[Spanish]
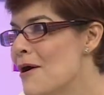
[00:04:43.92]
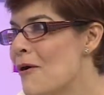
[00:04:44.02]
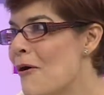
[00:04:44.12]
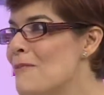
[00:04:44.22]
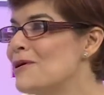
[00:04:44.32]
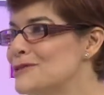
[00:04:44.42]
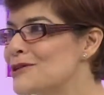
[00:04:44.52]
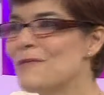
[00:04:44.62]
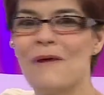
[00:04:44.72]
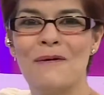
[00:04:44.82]
¿Cómo
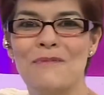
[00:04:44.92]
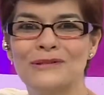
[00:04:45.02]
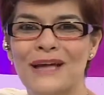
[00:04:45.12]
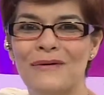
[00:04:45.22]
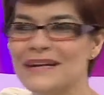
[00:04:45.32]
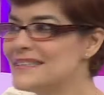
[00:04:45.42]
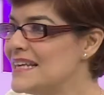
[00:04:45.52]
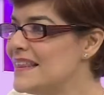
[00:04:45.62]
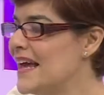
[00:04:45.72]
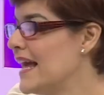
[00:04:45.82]
nosotros podemos saber
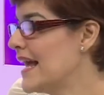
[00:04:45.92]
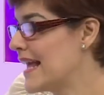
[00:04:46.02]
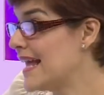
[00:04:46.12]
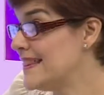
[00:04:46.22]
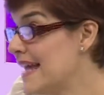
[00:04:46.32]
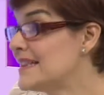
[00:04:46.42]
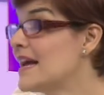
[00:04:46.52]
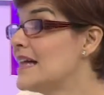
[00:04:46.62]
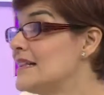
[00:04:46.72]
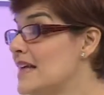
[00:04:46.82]
si eh, de, esta
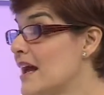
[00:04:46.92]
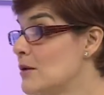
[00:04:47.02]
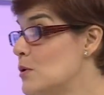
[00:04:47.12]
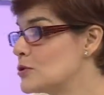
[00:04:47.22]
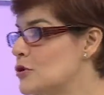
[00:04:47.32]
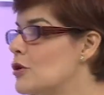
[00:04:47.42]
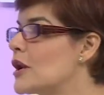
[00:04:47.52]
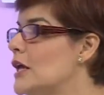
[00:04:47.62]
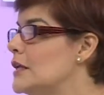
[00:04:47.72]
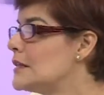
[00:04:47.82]
cantidad, que a lo mejor son los
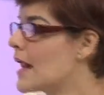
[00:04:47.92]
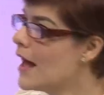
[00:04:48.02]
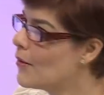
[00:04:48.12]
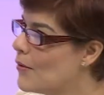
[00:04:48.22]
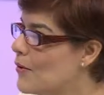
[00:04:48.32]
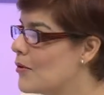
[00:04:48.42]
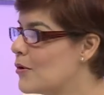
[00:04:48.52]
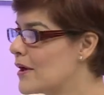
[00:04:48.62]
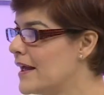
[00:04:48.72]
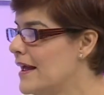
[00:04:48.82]
registrados o
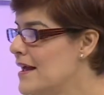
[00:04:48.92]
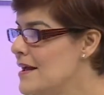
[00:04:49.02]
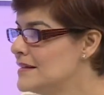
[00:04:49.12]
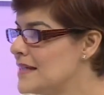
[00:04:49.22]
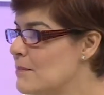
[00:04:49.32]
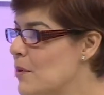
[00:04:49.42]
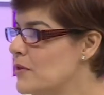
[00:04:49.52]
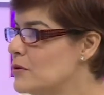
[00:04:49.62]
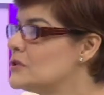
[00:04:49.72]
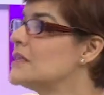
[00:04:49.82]
los que se han
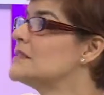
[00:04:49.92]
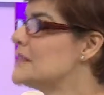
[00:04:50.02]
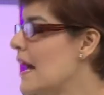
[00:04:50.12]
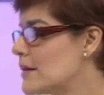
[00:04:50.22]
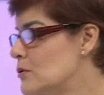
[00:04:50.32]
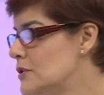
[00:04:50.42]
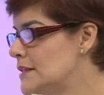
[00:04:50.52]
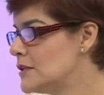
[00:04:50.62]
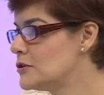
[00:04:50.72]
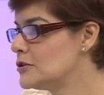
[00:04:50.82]
podido censar, no sé
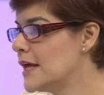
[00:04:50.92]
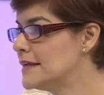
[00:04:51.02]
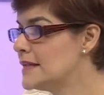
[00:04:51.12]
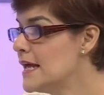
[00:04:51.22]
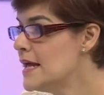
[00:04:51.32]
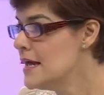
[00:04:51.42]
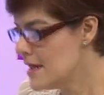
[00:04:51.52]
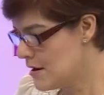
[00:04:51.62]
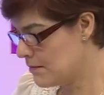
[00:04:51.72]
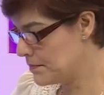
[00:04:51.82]
si eso se hace,
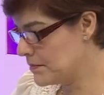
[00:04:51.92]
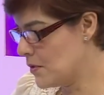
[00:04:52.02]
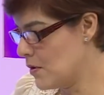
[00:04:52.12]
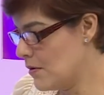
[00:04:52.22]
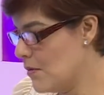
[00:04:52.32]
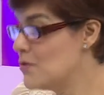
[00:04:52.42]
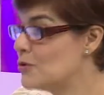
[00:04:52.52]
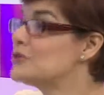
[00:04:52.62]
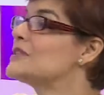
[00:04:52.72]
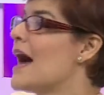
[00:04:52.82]

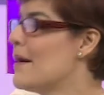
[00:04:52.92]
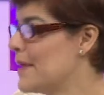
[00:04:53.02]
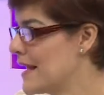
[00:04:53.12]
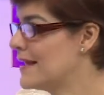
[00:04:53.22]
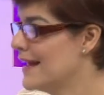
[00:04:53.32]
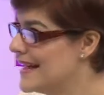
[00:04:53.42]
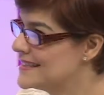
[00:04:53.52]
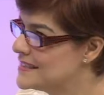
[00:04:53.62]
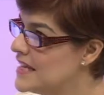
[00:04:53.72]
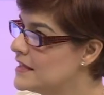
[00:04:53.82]
uno sabe que
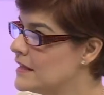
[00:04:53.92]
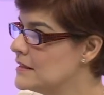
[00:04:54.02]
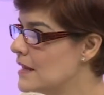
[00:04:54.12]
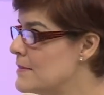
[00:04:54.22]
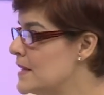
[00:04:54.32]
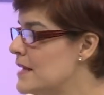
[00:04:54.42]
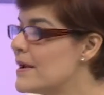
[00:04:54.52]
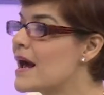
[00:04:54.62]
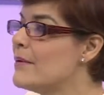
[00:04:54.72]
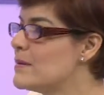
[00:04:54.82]
existen? También
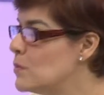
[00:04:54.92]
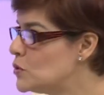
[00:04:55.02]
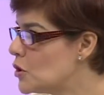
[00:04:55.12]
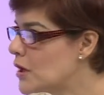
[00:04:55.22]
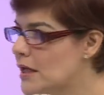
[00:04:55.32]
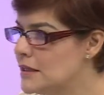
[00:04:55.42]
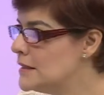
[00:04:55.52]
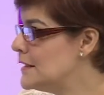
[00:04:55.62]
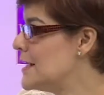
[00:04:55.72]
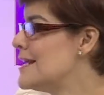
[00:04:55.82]
deben haber muchos que ni
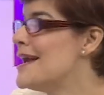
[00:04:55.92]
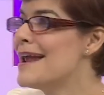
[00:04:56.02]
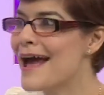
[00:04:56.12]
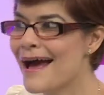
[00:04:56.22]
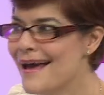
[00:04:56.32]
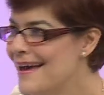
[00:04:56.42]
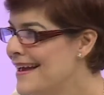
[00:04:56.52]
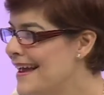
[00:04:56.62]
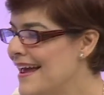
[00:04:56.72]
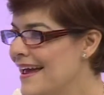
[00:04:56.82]
siquiera,
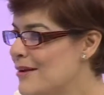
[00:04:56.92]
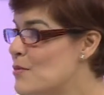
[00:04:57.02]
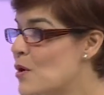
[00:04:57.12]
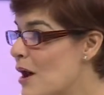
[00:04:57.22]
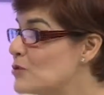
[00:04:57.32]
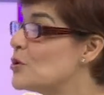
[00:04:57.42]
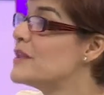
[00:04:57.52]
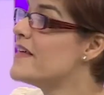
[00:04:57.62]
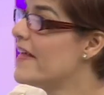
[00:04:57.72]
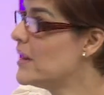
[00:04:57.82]
eh, a lo mejor las
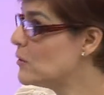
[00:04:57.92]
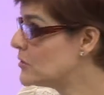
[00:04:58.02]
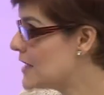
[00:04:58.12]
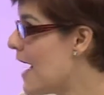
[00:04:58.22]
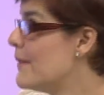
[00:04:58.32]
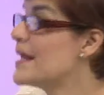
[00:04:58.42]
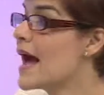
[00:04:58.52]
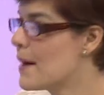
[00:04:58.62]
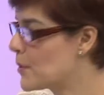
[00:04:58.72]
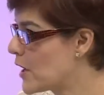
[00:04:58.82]
autoridades lo saben,
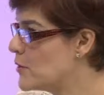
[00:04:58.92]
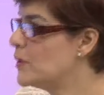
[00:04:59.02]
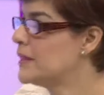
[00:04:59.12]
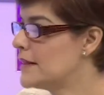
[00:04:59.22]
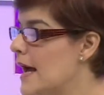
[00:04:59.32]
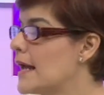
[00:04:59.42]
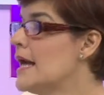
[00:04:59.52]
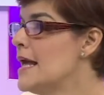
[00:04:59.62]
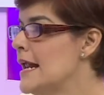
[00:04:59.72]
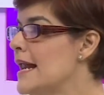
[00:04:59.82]
ajá, porque no están
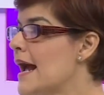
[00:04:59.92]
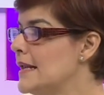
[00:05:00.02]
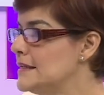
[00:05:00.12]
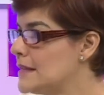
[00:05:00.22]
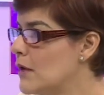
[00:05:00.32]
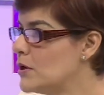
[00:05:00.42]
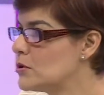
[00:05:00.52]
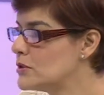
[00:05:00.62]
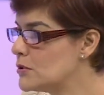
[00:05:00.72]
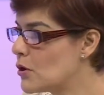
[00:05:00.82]
legalizados
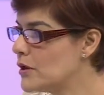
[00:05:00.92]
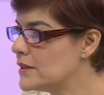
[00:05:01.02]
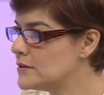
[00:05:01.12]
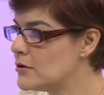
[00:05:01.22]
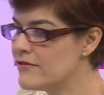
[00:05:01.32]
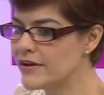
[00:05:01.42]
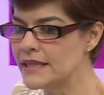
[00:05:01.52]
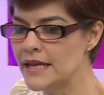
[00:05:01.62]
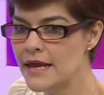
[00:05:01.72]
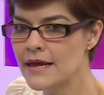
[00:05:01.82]
estos centros de orientación
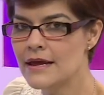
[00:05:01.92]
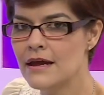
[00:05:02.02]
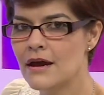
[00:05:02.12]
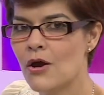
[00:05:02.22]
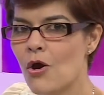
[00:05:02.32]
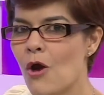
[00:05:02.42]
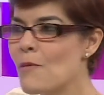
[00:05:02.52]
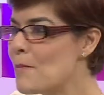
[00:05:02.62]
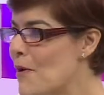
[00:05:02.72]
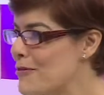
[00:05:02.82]
infantil.
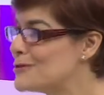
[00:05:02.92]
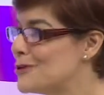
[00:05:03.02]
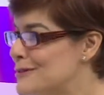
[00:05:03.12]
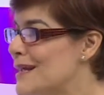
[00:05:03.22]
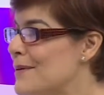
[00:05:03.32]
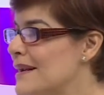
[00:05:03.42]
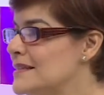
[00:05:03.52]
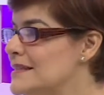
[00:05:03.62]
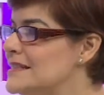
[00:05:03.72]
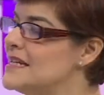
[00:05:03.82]
¿cómo puedo yo saber
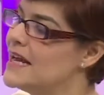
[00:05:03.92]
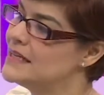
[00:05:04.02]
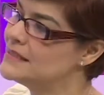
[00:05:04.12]
si el